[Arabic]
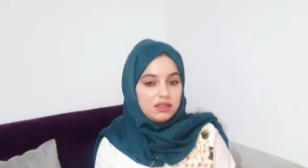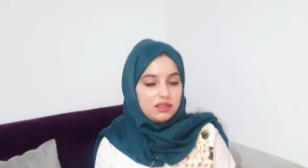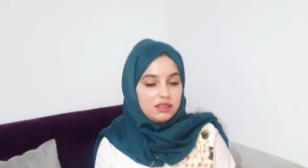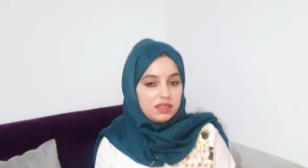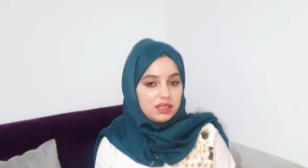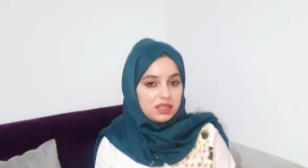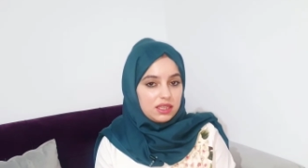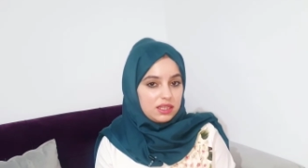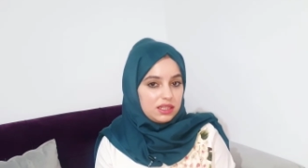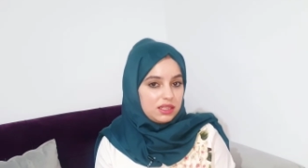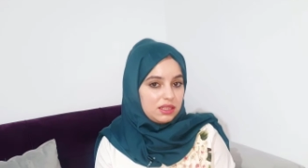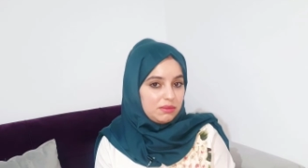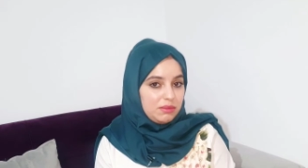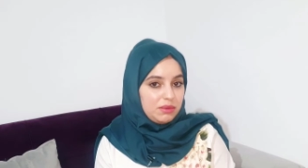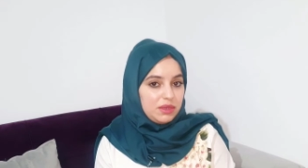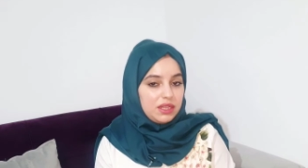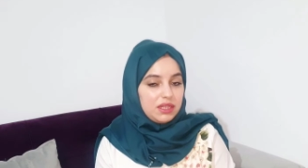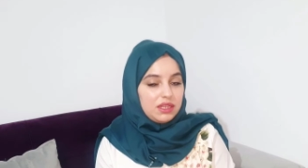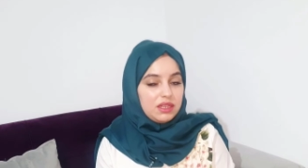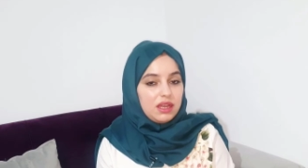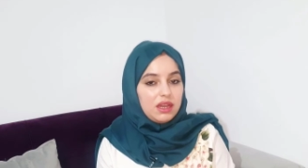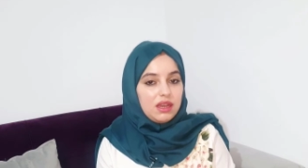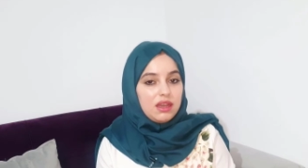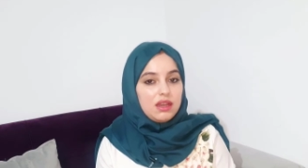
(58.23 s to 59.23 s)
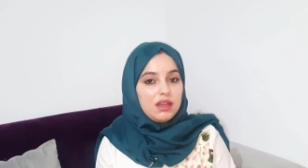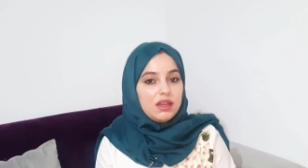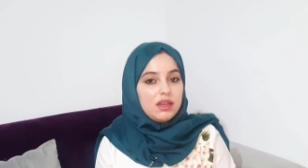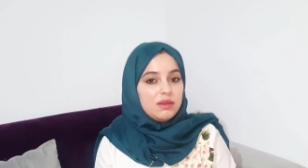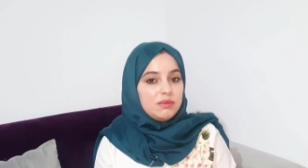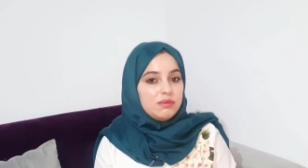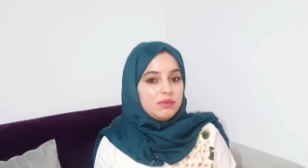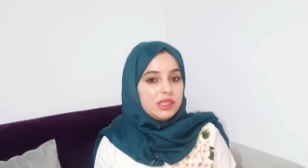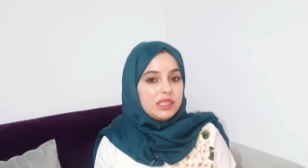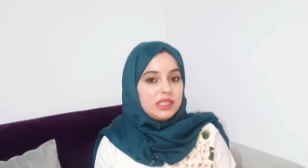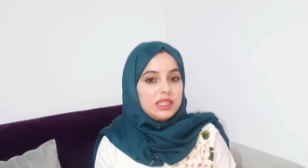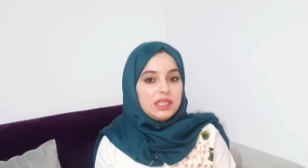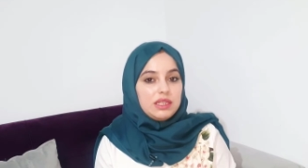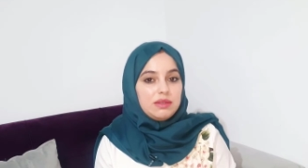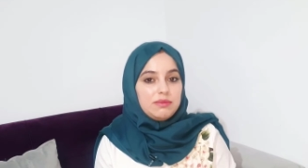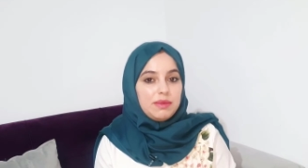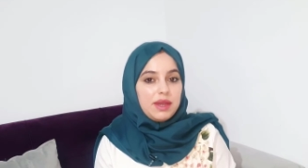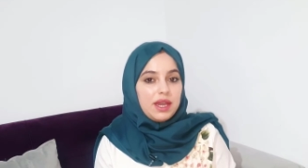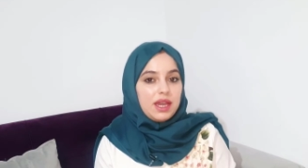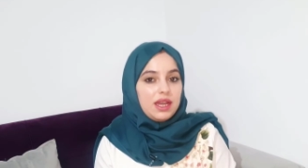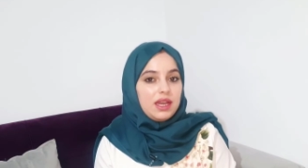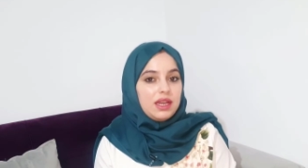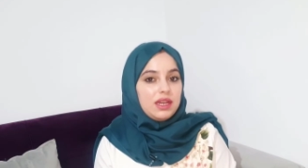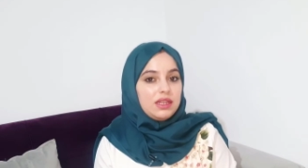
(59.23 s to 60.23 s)
يختبرنا بصير
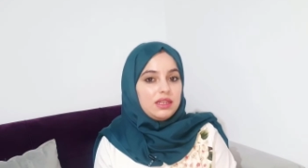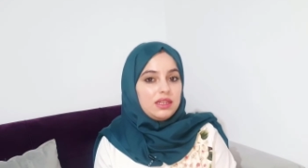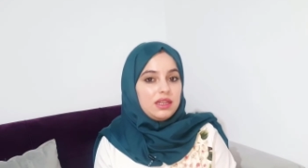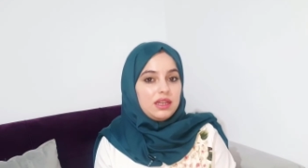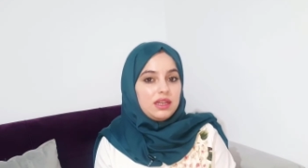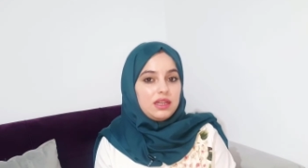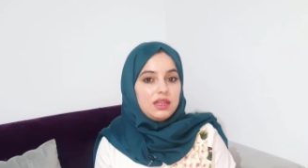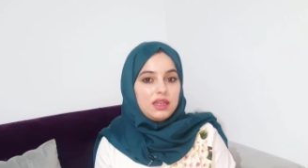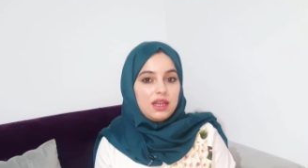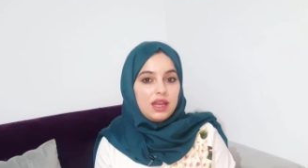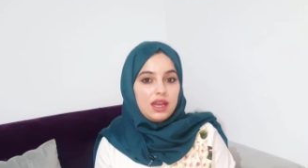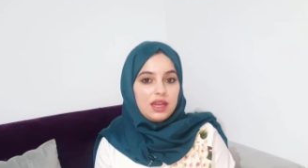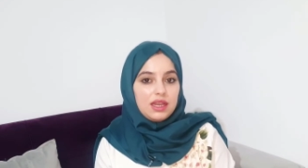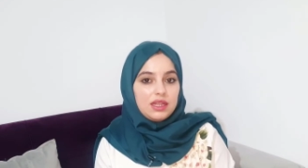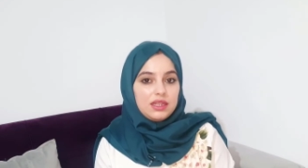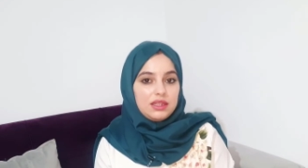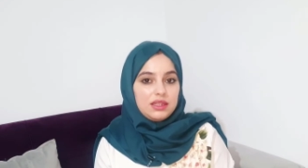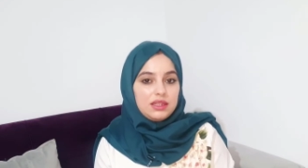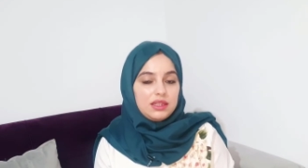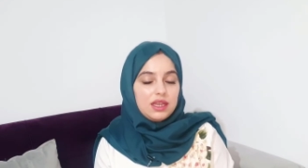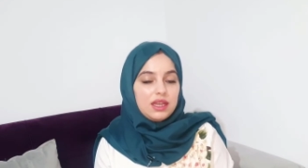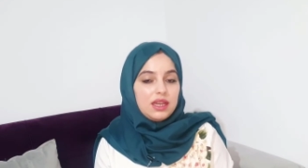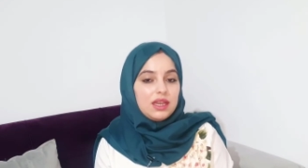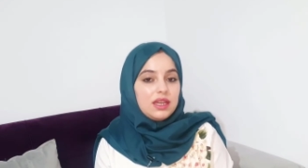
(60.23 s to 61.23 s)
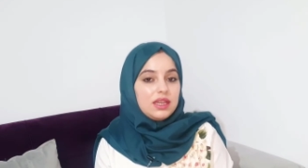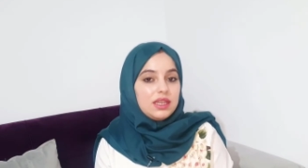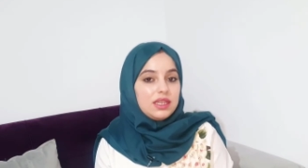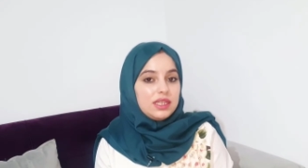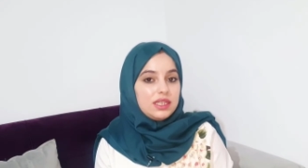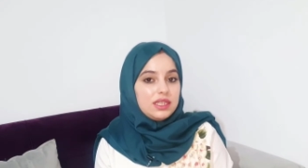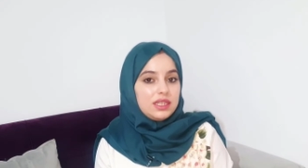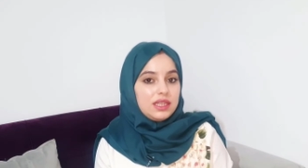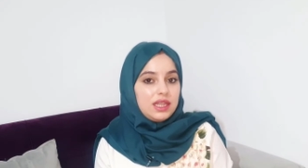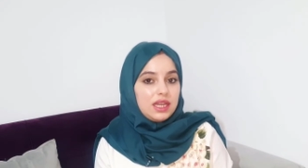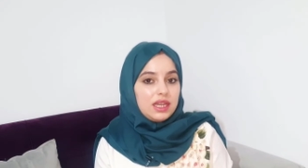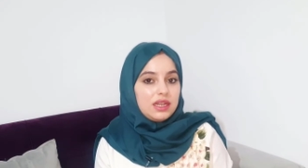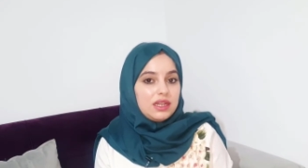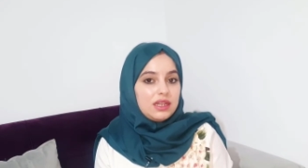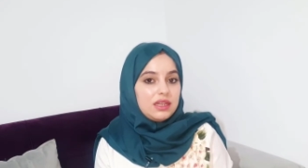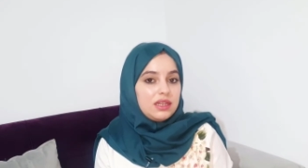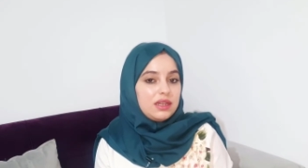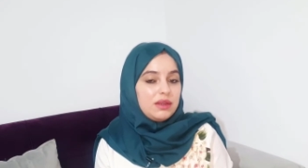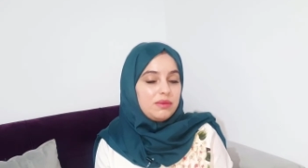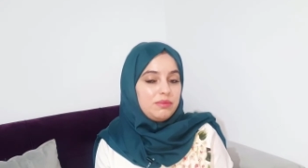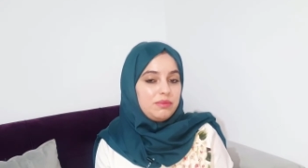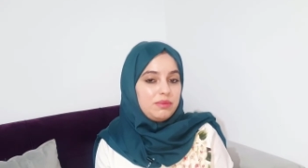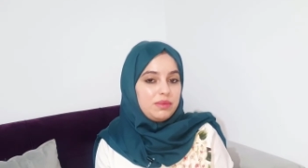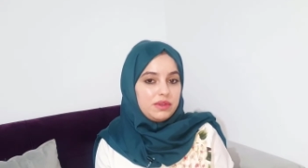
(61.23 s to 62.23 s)
معانا لحتى
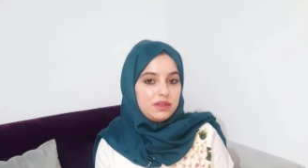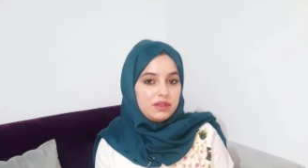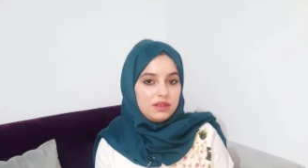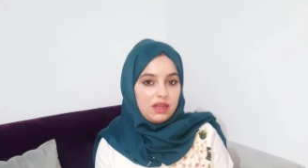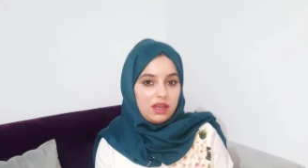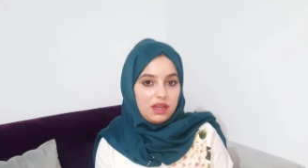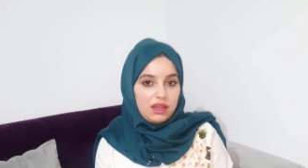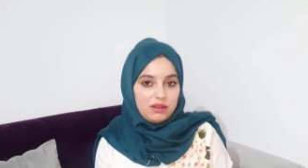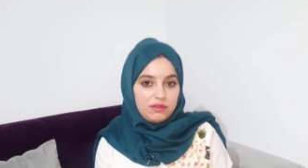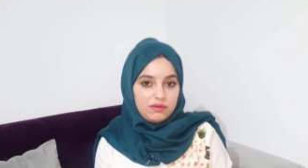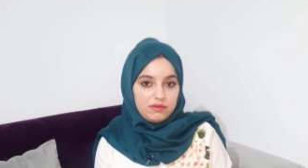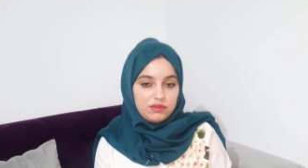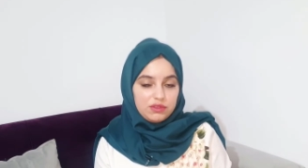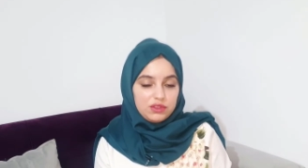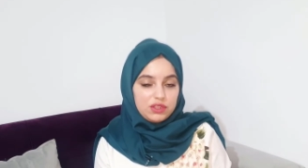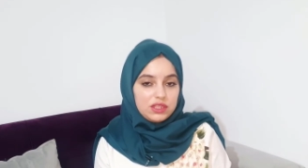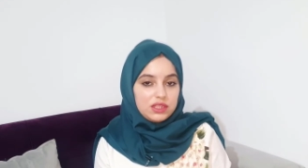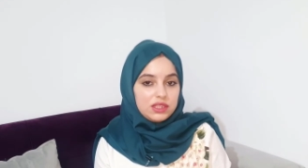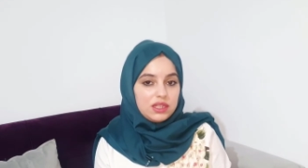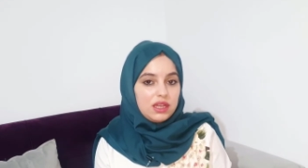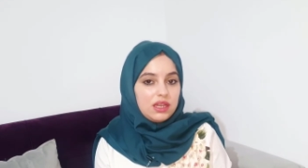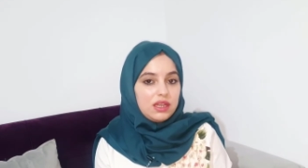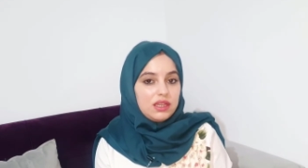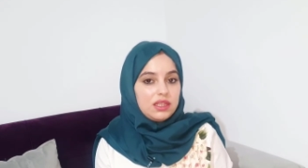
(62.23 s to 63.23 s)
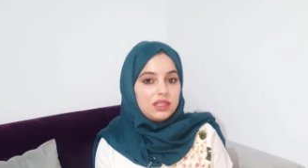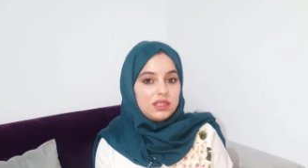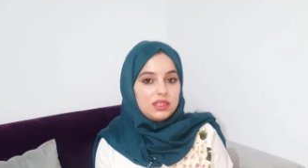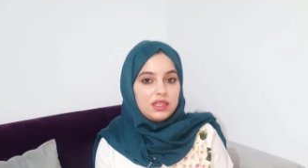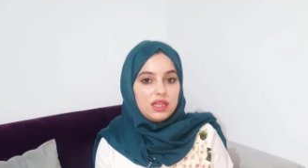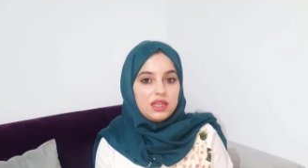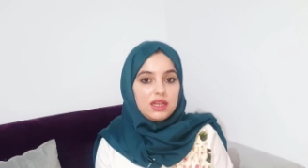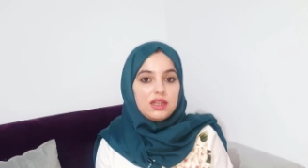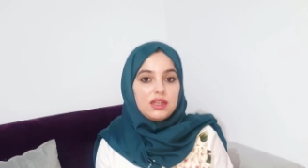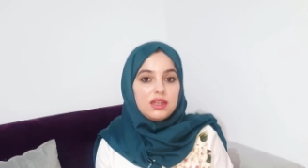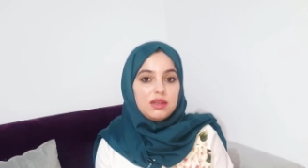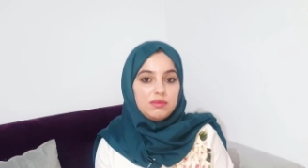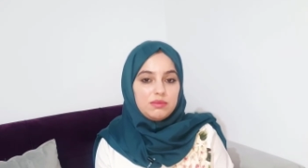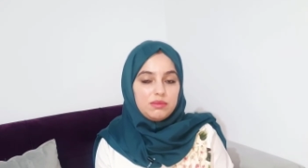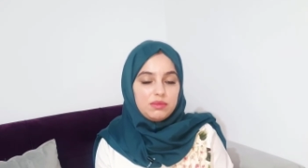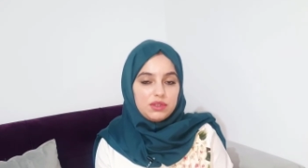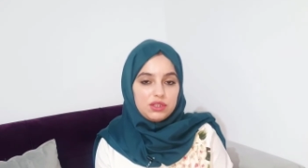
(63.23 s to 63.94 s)
يدرب أنفسنا يدرب